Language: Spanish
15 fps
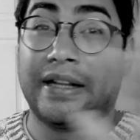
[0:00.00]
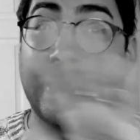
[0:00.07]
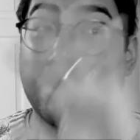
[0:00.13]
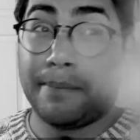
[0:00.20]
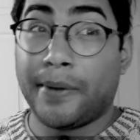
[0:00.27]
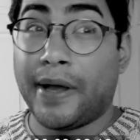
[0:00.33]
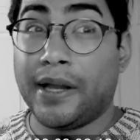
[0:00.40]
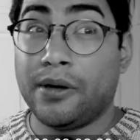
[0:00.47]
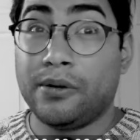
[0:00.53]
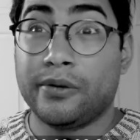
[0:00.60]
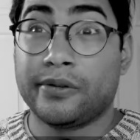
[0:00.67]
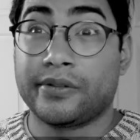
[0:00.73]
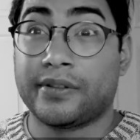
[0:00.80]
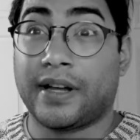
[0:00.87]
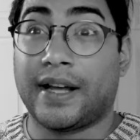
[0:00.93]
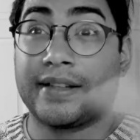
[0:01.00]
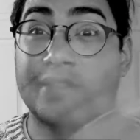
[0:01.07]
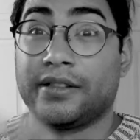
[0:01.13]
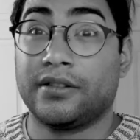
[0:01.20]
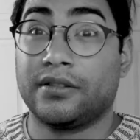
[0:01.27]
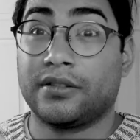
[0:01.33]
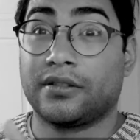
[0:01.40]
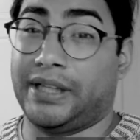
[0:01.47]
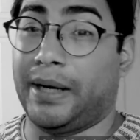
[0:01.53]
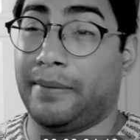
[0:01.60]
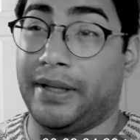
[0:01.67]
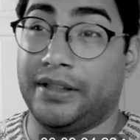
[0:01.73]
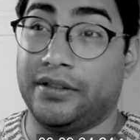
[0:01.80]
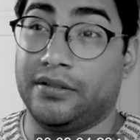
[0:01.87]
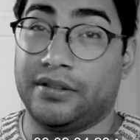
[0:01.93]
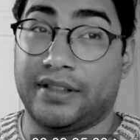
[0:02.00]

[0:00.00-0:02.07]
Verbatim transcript: cambio de luz ha sido tremendo.